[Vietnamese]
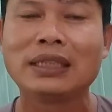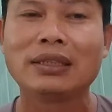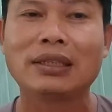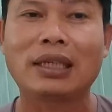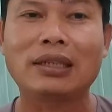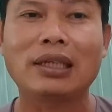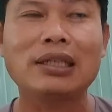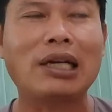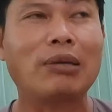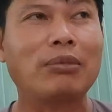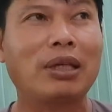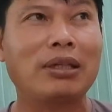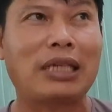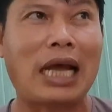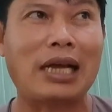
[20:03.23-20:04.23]
này mày thiệt
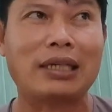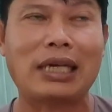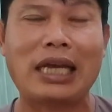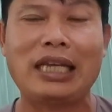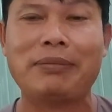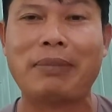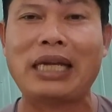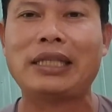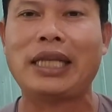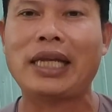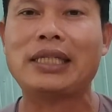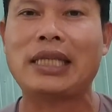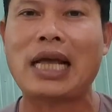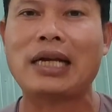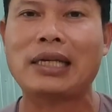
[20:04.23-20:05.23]
nhà nghề, cuông
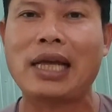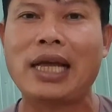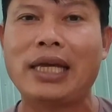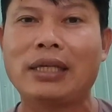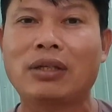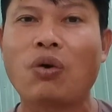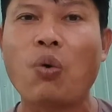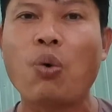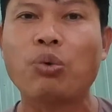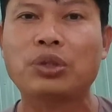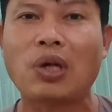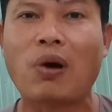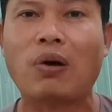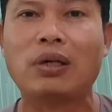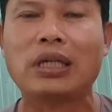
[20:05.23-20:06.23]
son lạc sắn mày
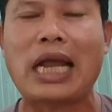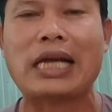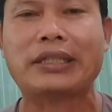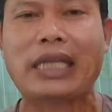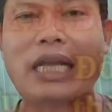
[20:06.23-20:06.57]
chê chứ mày.